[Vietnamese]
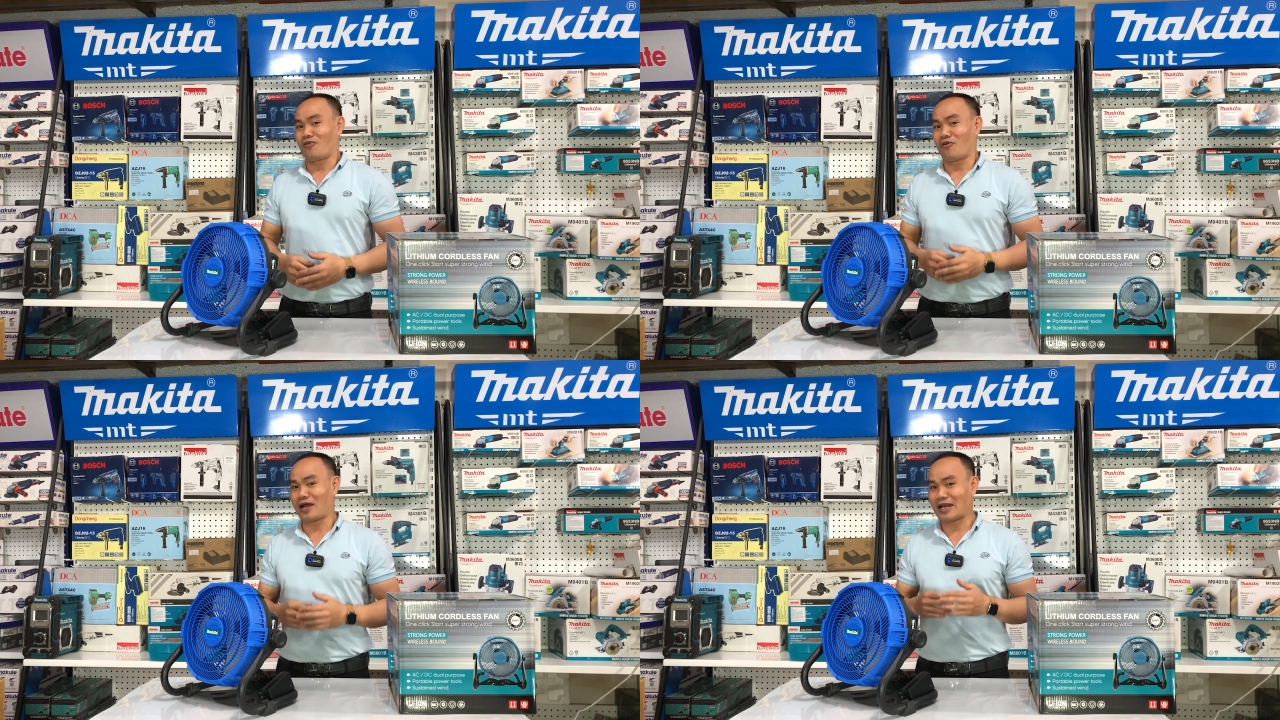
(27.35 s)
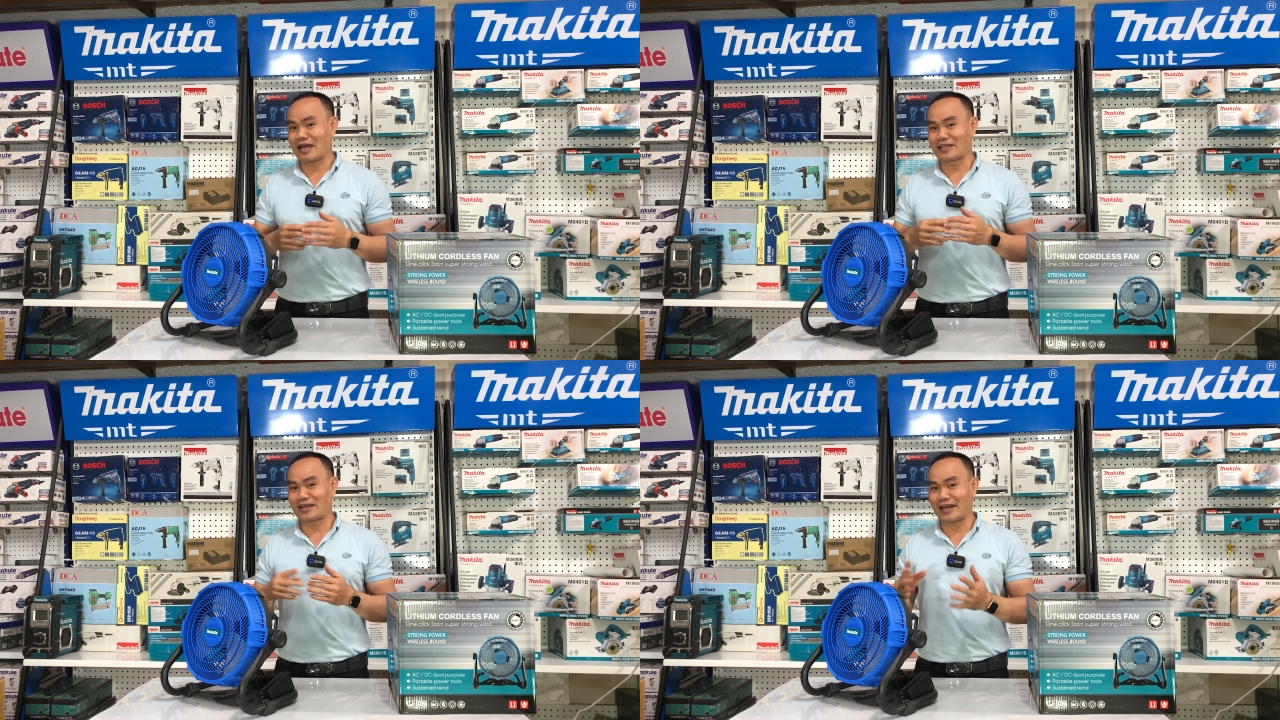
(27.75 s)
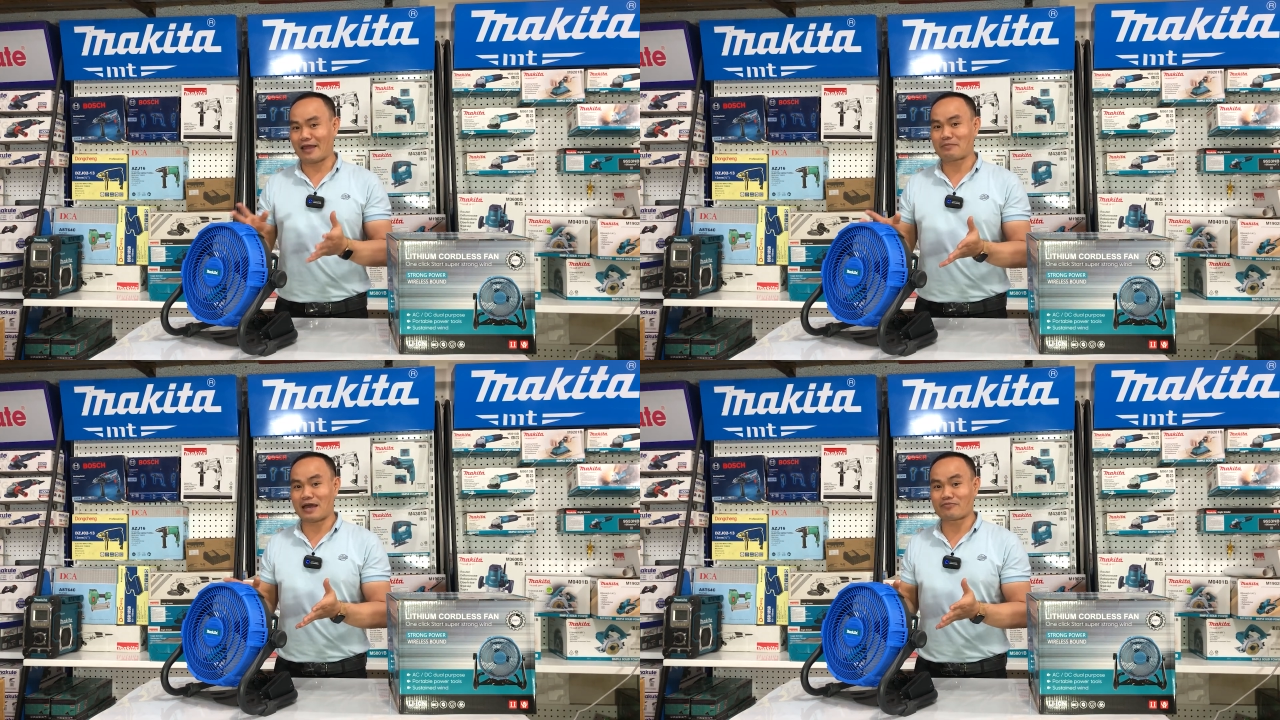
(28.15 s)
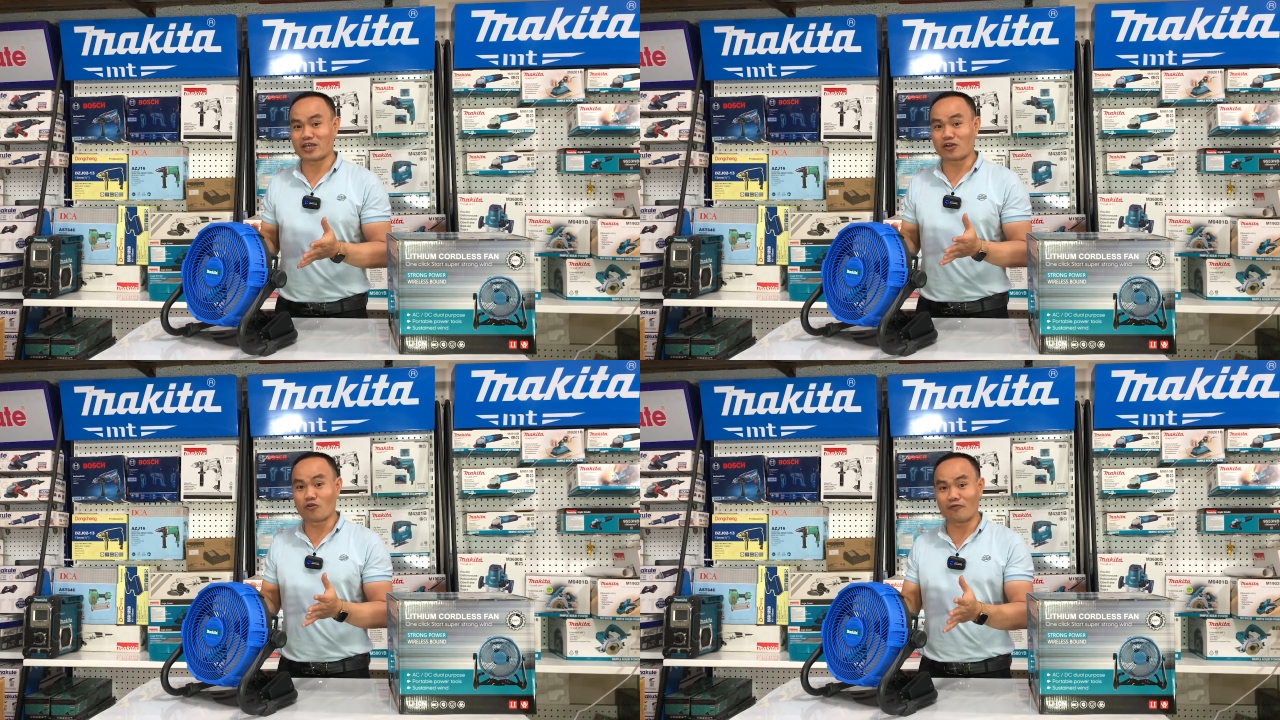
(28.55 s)
Hoặc là những anh em làm
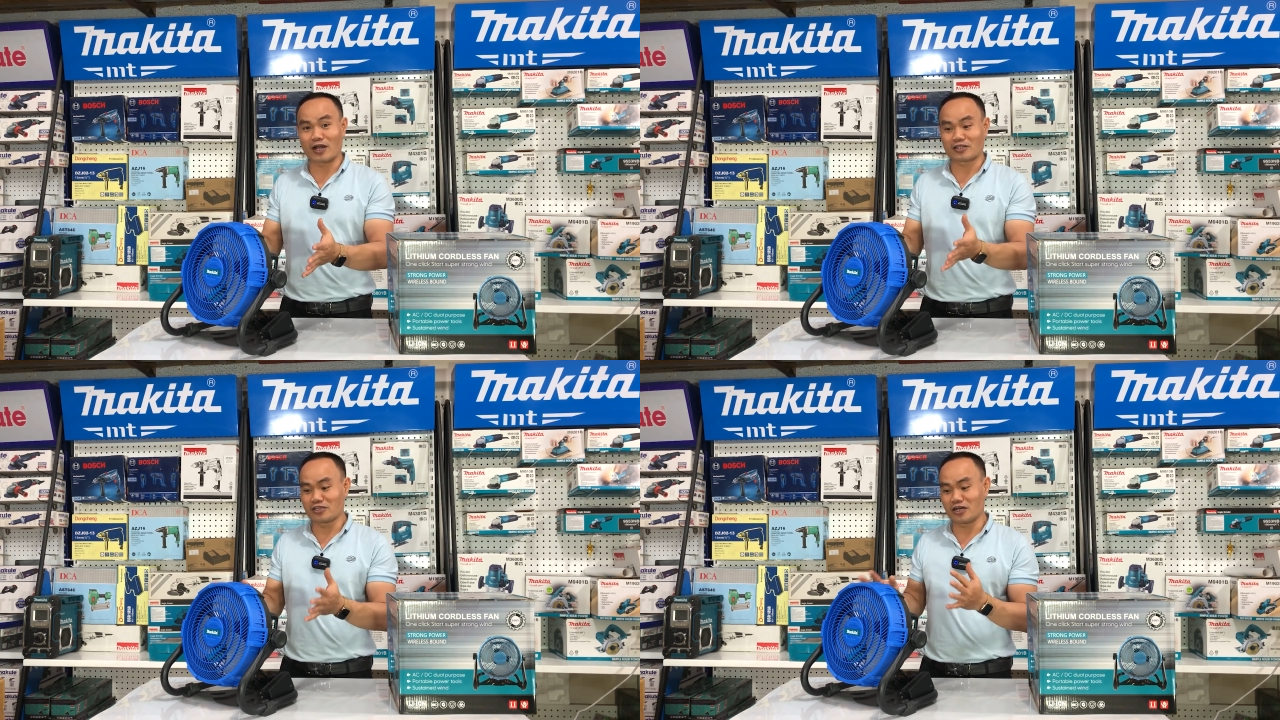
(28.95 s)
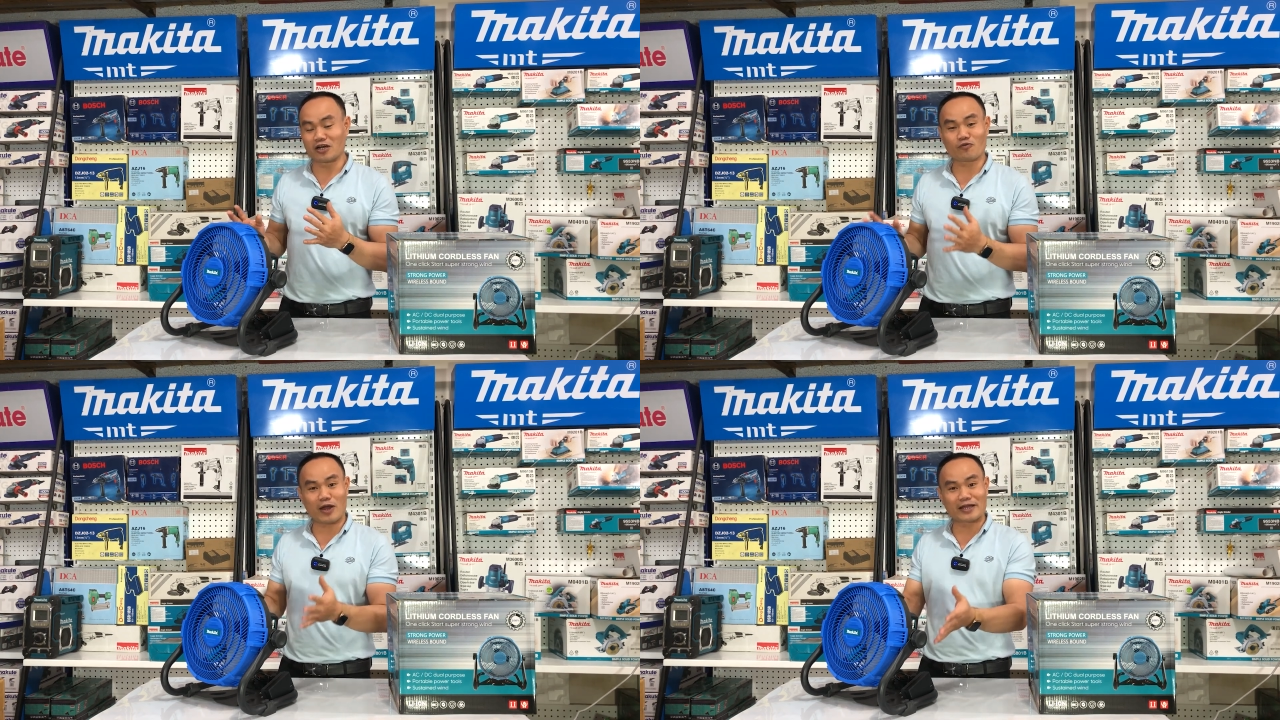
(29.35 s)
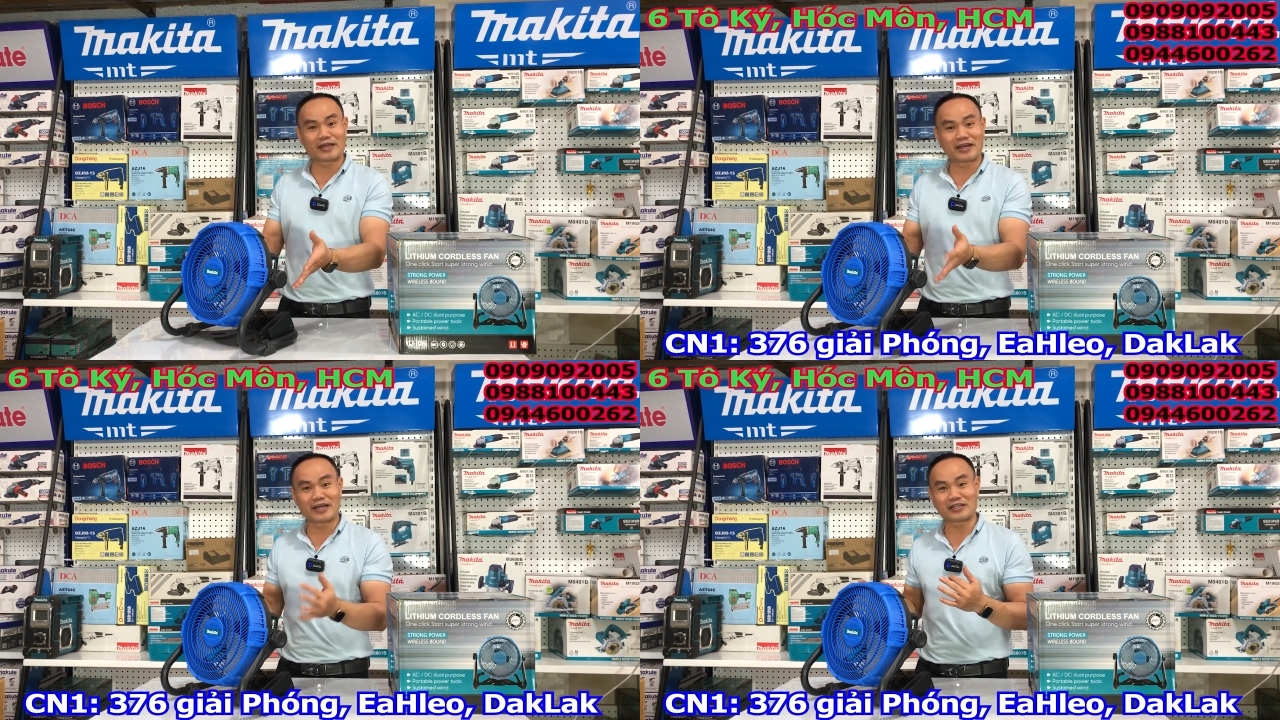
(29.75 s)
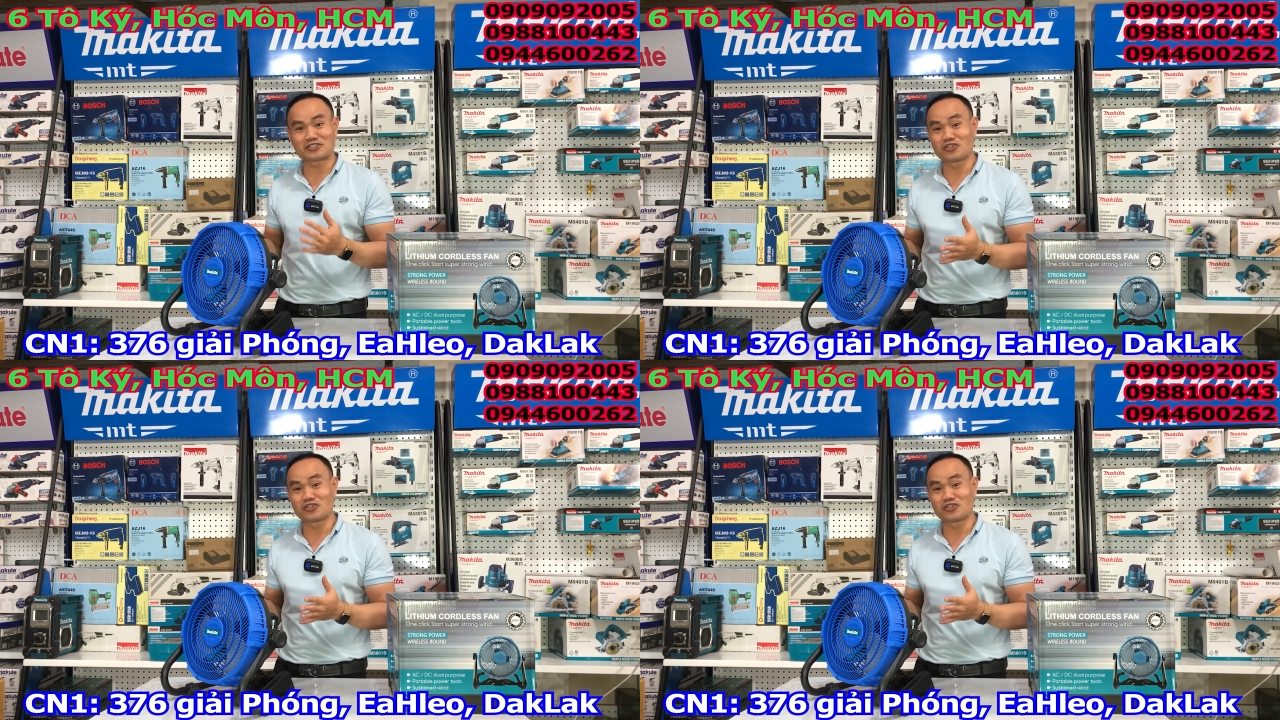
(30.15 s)
những khu vực như ở ngoài nghĩa địa